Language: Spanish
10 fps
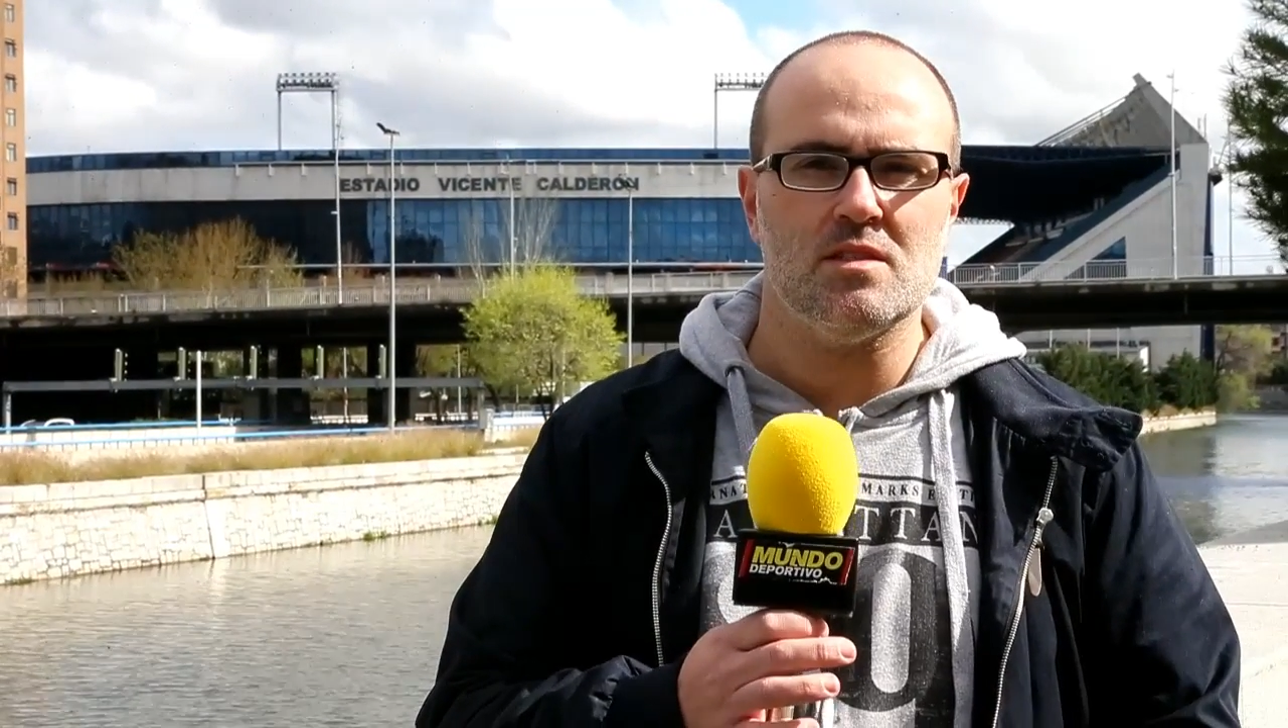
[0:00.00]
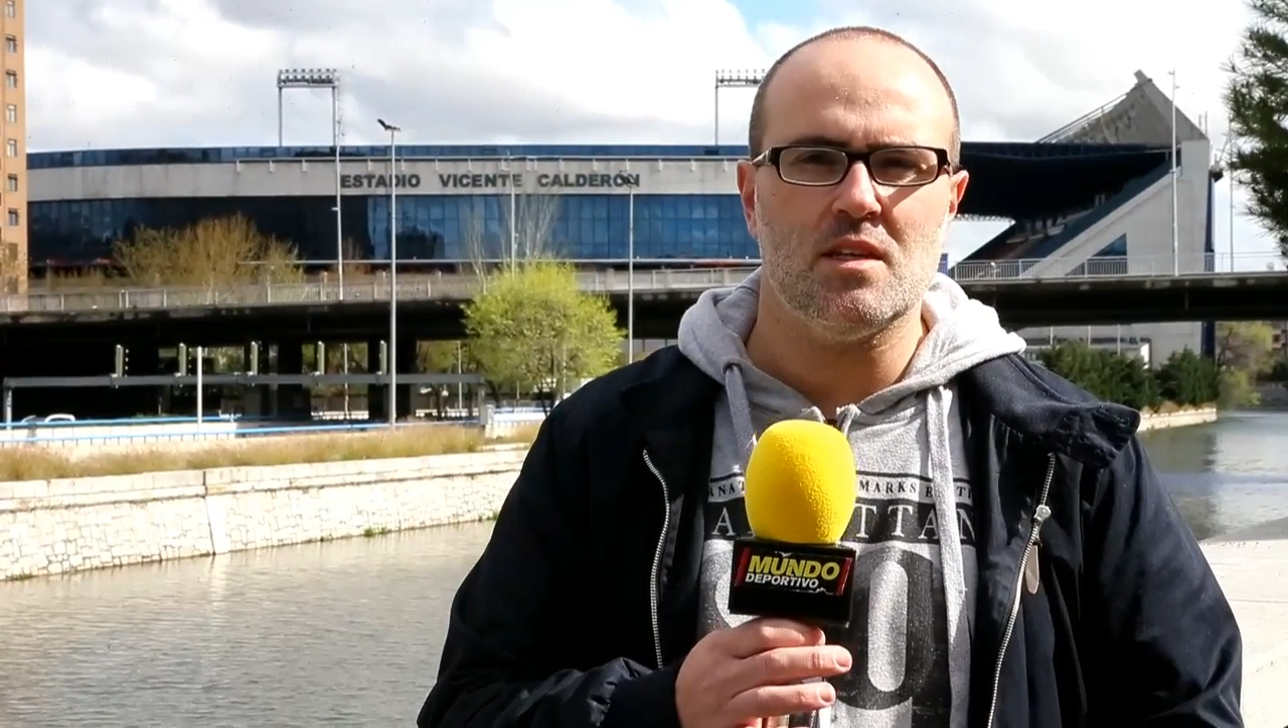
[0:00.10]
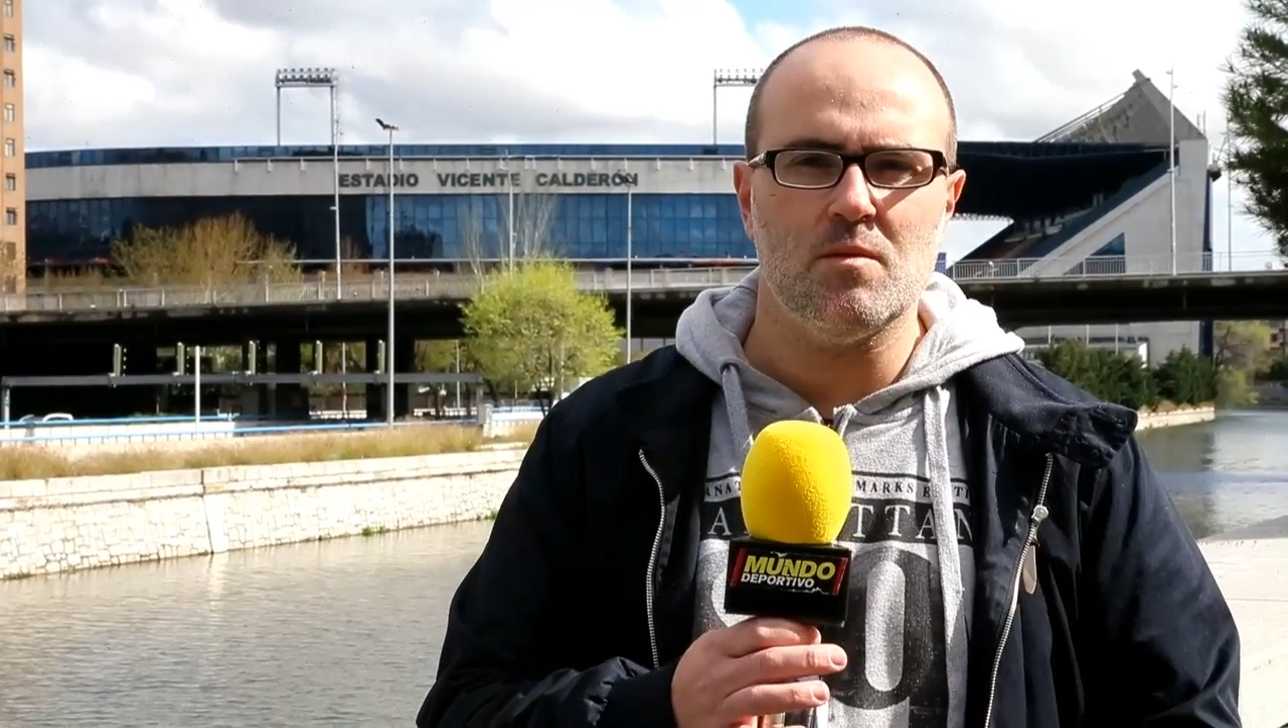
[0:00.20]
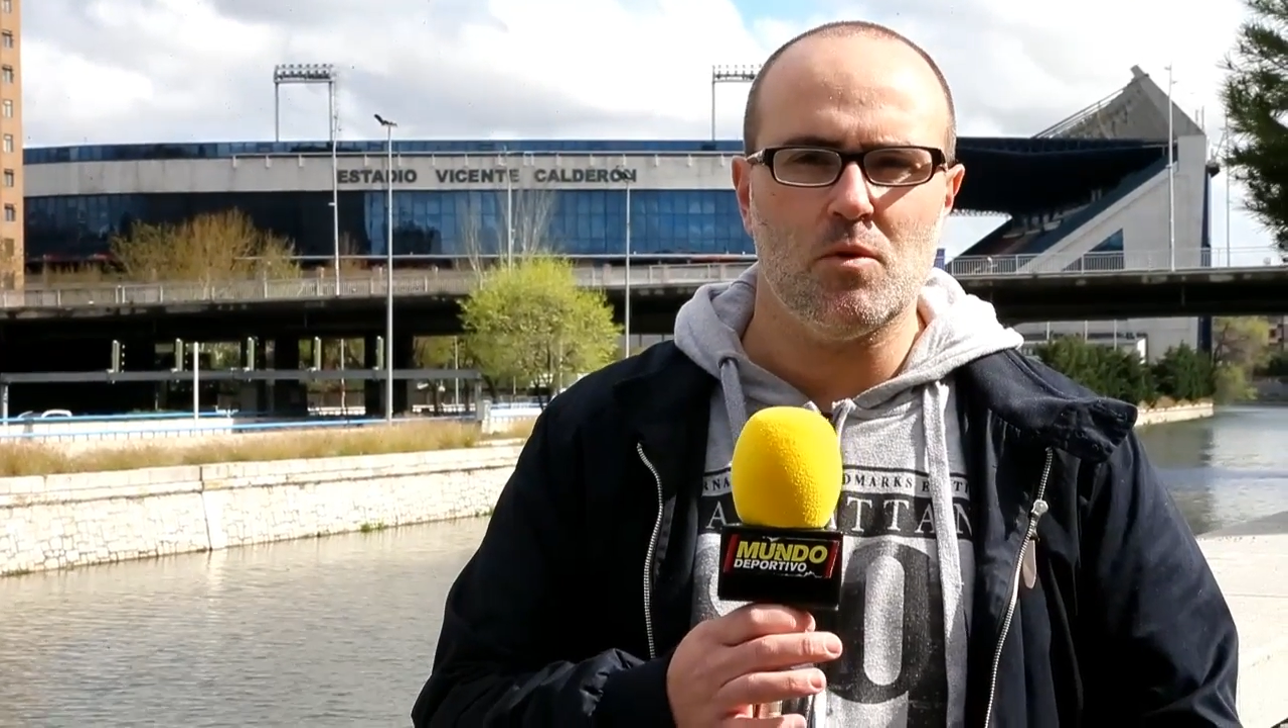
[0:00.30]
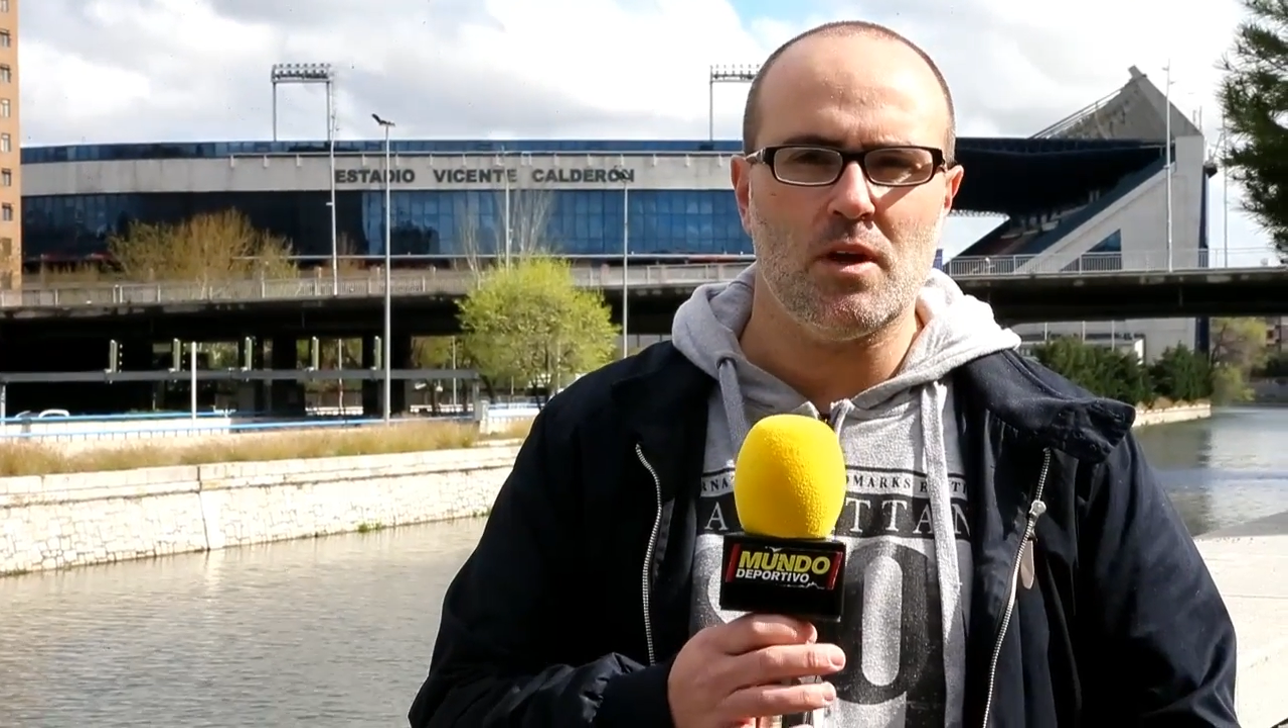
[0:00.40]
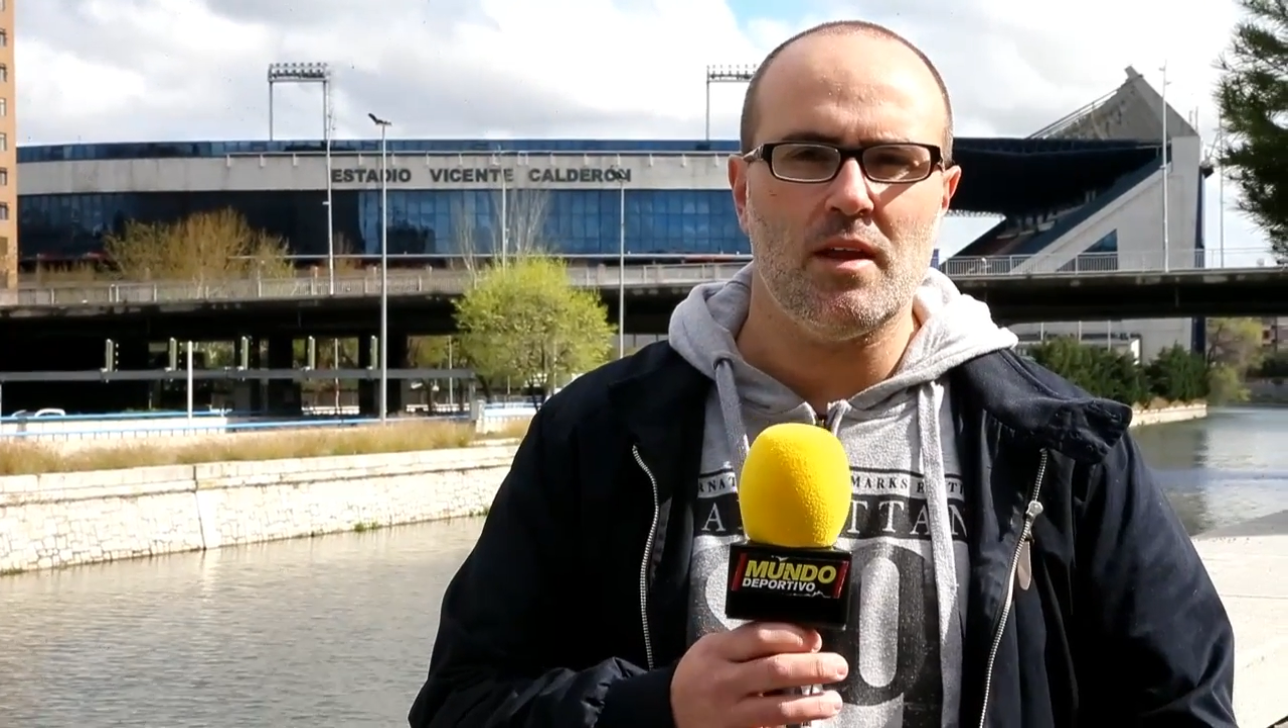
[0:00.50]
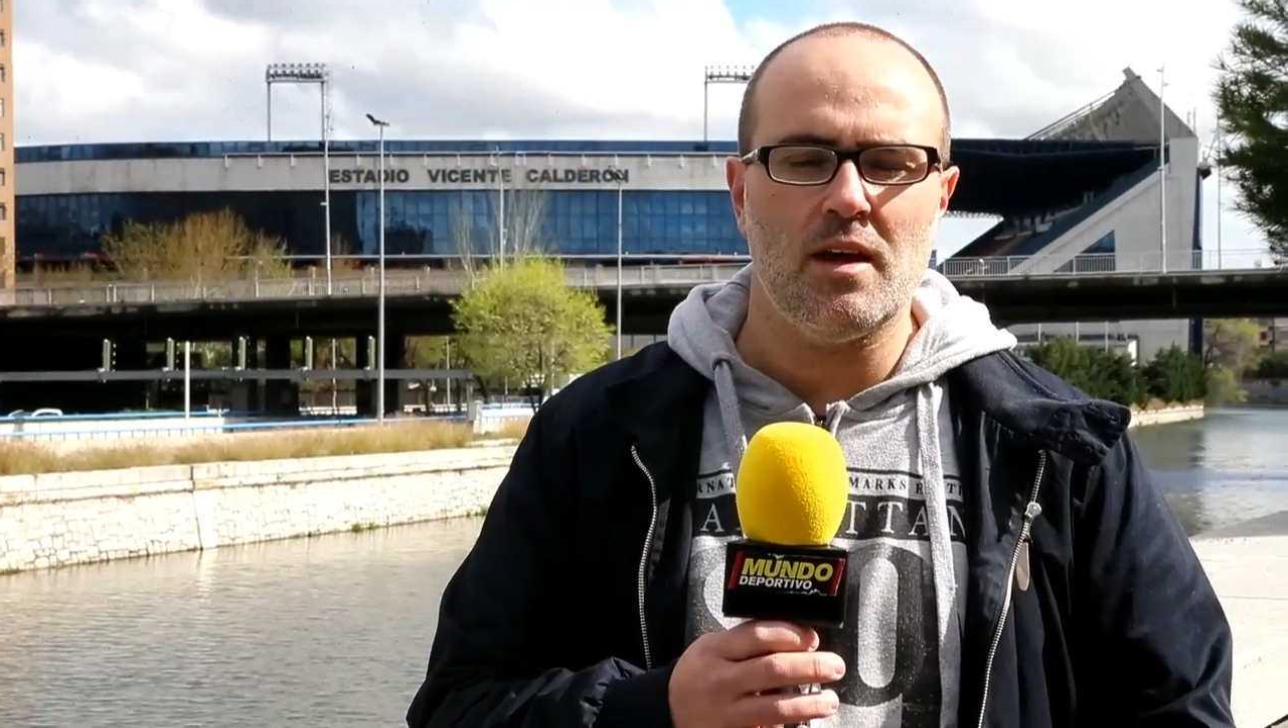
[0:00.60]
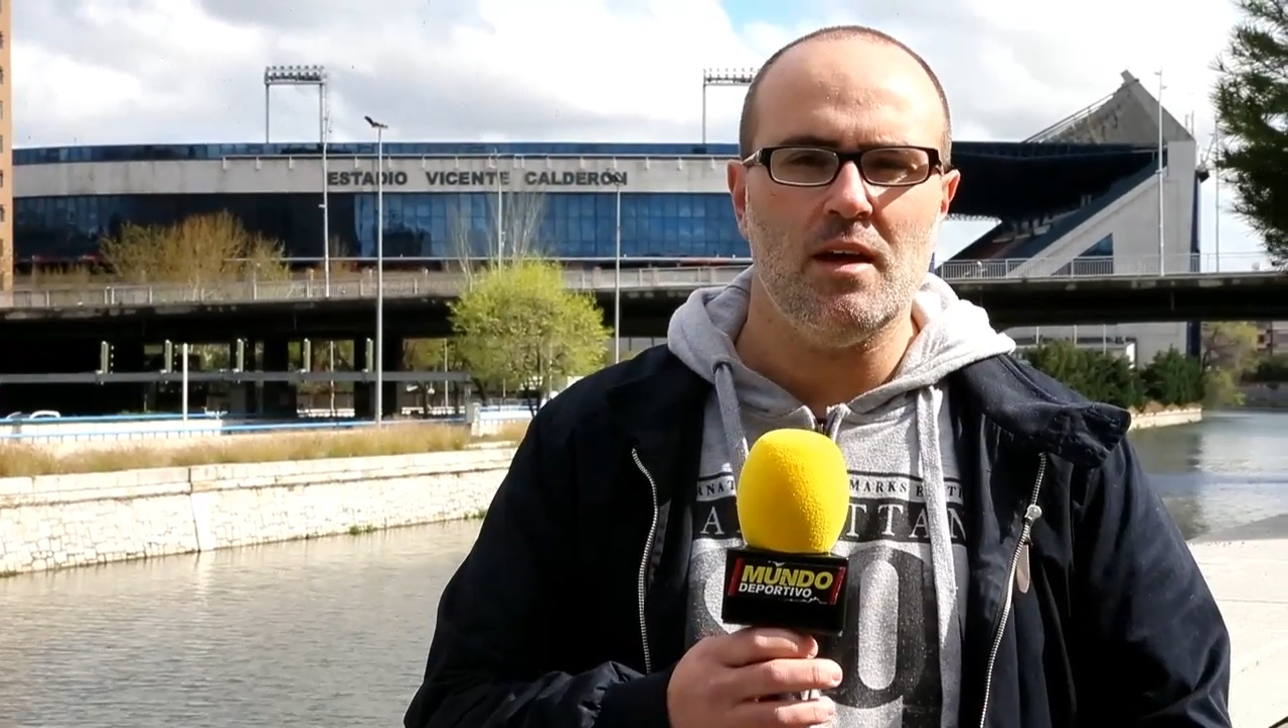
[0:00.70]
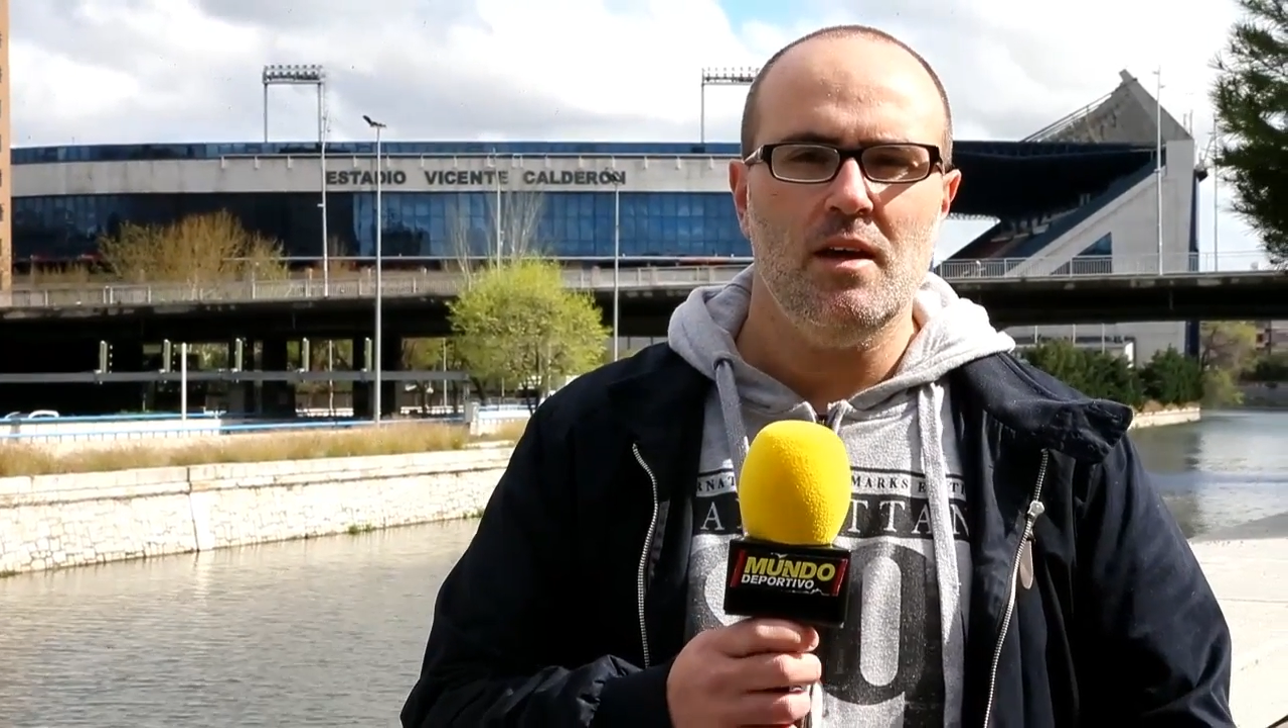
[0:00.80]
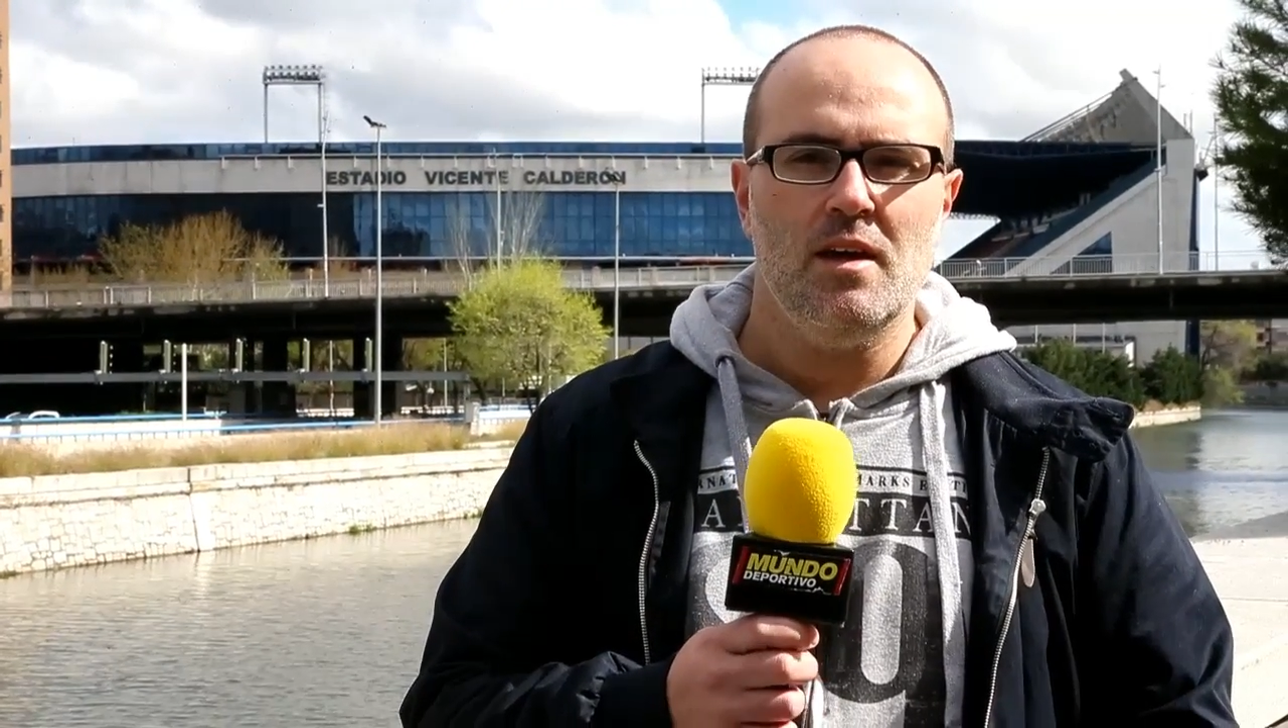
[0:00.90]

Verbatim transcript: esta temporada